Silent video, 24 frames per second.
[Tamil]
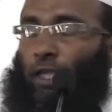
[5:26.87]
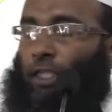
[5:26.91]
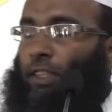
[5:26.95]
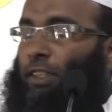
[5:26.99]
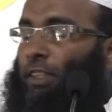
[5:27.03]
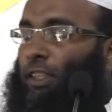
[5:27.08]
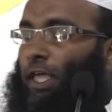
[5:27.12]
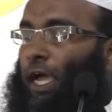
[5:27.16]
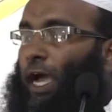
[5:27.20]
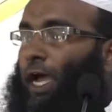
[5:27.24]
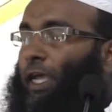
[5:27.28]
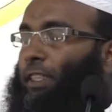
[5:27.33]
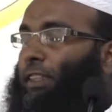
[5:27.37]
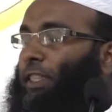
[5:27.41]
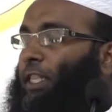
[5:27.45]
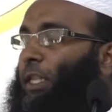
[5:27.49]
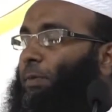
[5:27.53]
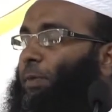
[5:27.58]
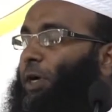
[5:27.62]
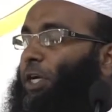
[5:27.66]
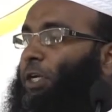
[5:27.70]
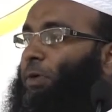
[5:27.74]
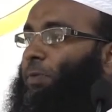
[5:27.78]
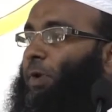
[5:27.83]
இந்த
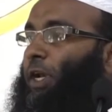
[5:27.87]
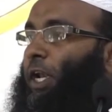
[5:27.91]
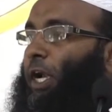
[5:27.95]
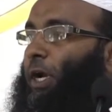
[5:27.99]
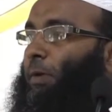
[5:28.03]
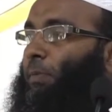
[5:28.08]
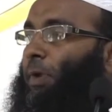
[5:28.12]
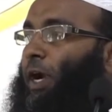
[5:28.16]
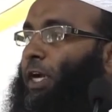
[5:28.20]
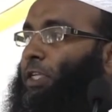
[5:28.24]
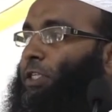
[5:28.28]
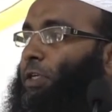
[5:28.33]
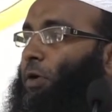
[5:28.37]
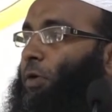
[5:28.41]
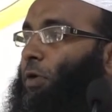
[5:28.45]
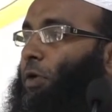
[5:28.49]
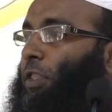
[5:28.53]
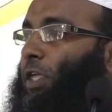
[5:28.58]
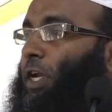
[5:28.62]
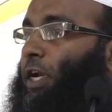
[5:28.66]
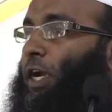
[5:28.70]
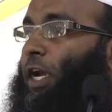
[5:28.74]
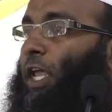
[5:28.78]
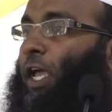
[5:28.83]
ஆயத்தில் மட்டுமல்ல அன்பான
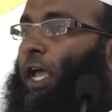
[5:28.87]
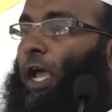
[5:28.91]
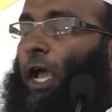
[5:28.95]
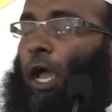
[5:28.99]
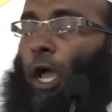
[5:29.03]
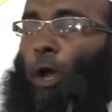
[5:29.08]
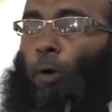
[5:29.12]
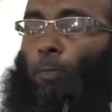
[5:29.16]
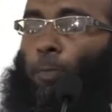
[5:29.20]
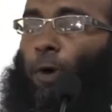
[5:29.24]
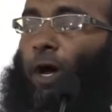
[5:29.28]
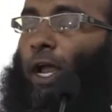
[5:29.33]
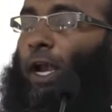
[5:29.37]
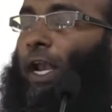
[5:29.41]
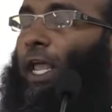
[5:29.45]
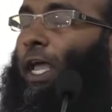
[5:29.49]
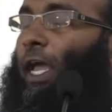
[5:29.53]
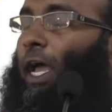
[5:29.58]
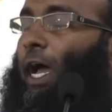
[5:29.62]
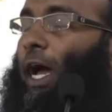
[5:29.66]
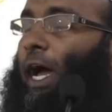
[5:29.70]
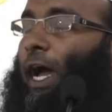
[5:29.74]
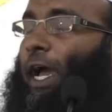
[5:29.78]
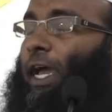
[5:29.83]
சகோதரர்களே பல
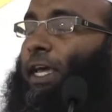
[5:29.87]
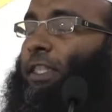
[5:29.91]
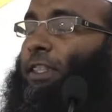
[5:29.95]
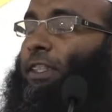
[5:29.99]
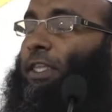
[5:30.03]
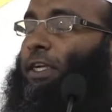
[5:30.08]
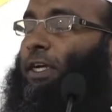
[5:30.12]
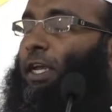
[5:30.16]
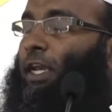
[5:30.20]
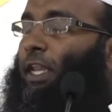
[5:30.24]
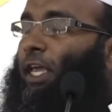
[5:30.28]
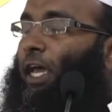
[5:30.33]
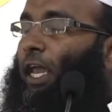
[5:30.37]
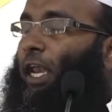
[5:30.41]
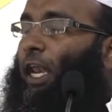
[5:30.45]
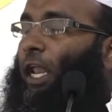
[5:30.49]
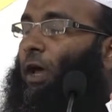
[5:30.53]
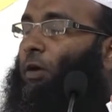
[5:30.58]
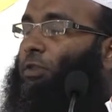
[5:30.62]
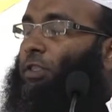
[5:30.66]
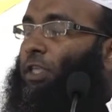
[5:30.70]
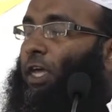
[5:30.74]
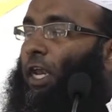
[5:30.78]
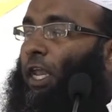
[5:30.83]
ஆயத்துக்களை
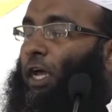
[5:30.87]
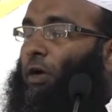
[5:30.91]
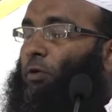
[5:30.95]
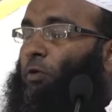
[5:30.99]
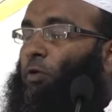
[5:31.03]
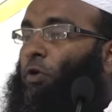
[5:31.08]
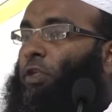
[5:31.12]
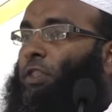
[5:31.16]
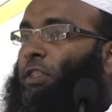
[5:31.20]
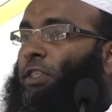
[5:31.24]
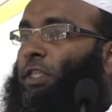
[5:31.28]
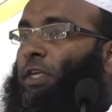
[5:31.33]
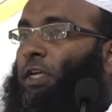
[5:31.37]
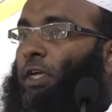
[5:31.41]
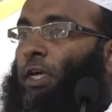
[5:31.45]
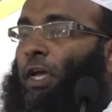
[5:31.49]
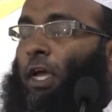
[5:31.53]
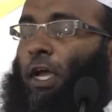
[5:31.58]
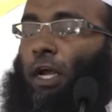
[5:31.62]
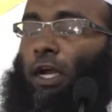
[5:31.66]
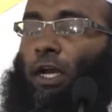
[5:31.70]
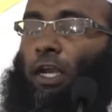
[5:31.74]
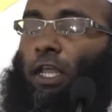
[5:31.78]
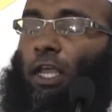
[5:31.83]
அல்லாஹாலா குறித்து
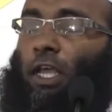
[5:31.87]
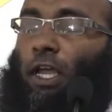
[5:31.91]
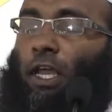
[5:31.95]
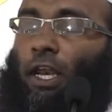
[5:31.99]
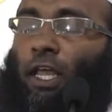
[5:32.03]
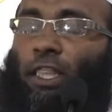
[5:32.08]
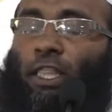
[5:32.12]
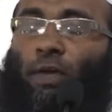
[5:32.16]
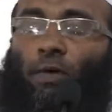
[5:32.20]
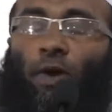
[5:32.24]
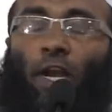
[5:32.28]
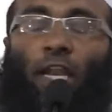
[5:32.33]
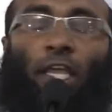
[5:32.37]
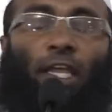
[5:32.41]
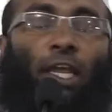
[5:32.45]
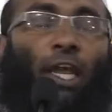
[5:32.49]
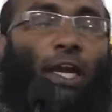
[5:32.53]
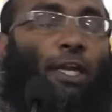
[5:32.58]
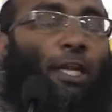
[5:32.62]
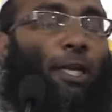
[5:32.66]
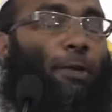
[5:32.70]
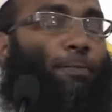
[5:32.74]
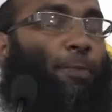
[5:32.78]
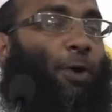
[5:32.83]
நீங்கள் அந்த
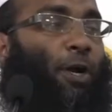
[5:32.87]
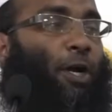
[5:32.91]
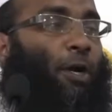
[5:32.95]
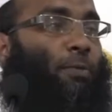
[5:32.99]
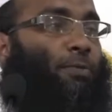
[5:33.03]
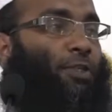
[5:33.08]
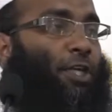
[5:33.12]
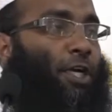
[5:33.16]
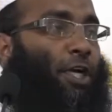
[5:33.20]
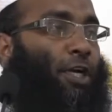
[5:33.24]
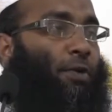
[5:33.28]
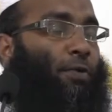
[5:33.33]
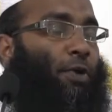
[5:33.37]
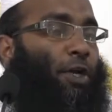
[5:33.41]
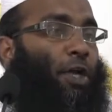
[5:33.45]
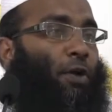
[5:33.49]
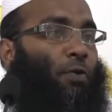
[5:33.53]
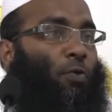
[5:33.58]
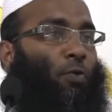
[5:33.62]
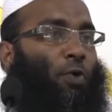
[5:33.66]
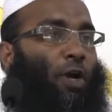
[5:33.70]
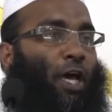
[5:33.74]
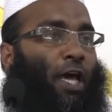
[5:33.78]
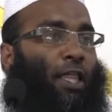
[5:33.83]
வழிகேட்டின் பக்கம் சென்று
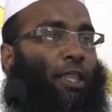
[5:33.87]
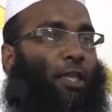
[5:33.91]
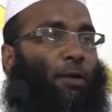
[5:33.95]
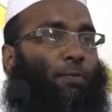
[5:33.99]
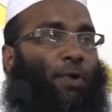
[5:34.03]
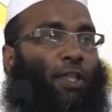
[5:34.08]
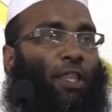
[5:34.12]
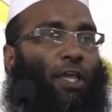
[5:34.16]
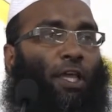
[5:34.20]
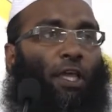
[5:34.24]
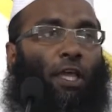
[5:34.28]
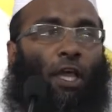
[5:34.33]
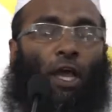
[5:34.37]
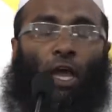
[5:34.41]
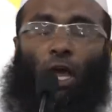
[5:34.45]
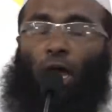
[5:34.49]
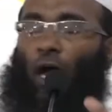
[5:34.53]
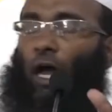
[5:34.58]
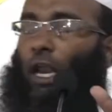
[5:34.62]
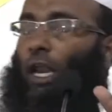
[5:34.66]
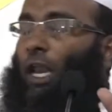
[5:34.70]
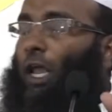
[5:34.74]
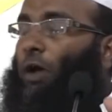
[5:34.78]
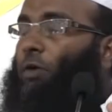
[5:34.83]
விடக்கூடாது என்பதை
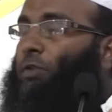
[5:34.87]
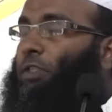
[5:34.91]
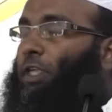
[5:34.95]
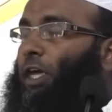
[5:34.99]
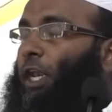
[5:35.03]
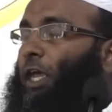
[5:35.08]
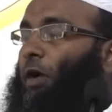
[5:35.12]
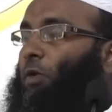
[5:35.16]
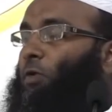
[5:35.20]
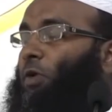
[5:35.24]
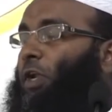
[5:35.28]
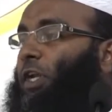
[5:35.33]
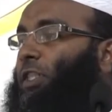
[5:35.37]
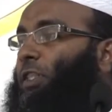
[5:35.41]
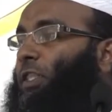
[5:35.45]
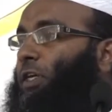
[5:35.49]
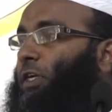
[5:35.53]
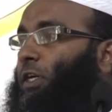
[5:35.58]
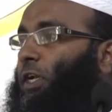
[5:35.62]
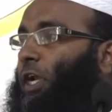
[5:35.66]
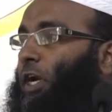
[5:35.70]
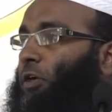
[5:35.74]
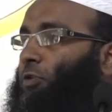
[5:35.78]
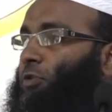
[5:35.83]
அல்லாஹாலா
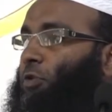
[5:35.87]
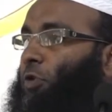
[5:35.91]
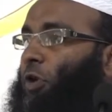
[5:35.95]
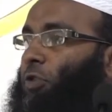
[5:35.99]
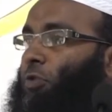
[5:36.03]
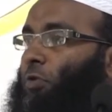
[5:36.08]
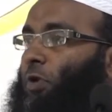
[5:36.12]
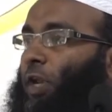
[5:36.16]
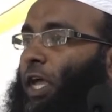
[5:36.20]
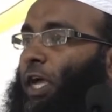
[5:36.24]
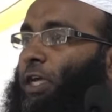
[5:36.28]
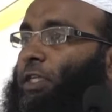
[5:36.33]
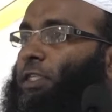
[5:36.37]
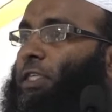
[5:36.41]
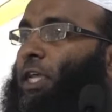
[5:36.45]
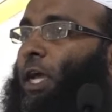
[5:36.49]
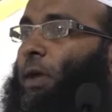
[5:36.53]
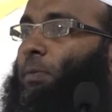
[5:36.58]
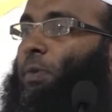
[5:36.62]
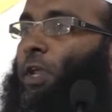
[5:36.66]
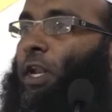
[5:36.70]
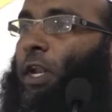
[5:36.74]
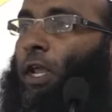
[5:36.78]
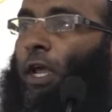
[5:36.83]
உணர்த்துகின்றார் கூறுகின்றான் சூரத்துல்
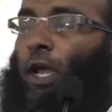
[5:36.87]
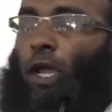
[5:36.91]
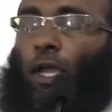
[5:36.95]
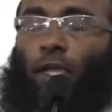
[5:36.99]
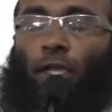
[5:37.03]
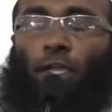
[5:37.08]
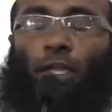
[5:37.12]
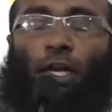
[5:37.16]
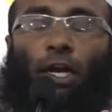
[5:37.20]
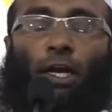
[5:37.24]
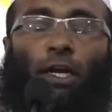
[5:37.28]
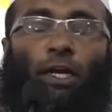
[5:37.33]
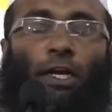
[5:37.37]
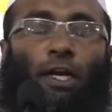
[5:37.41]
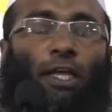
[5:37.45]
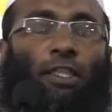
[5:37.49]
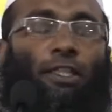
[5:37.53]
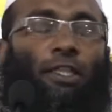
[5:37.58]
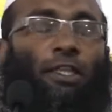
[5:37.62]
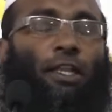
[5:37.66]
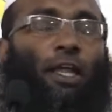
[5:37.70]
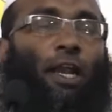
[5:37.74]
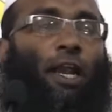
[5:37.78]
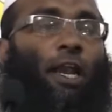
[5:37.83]
அஹாபில் இரண்டு
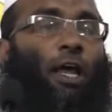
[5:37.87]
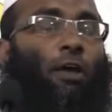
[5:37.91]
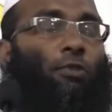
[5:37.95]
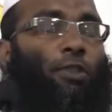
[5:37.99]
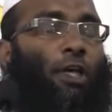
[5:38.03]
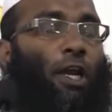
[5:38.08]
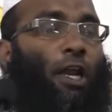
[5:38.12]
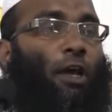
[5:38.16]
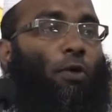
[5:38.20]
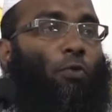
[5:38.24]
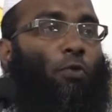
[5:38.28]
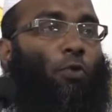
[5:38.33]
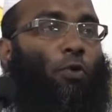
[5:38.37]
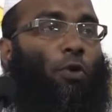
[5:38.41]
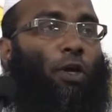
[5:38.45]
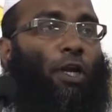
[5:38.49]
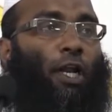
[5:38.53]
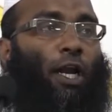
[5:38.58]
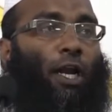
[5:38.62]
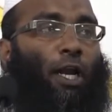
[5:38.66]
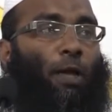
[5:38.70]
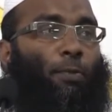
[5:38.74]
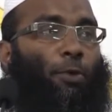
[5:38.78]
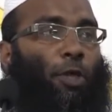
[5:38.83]
இடத்தில் அல்லாஹ் தாலா
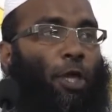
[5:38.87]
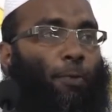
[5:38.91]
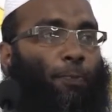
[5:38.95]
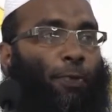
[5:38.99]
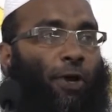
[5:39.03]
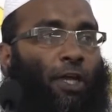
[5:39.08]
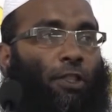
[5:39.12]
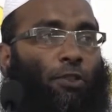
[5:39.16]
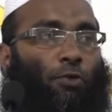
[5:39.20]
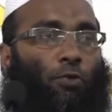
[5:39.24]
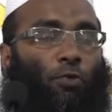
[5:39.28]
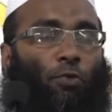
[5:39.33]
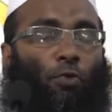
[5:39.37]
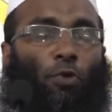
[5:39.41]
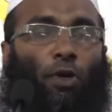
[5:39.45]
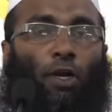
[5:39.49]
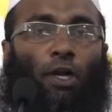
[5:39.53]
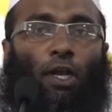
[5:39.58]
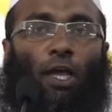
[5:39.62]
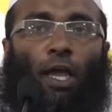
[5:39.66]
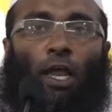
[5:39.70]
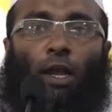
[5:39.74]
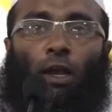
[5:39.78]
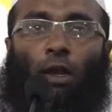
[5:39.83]
கூறுகின்றான் நபியை பார்த்து
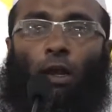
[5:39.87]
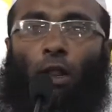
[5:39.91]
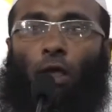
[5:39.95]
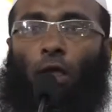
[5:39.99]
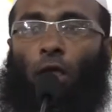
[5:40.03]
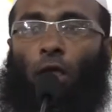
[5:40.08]
கூறுகின்றான்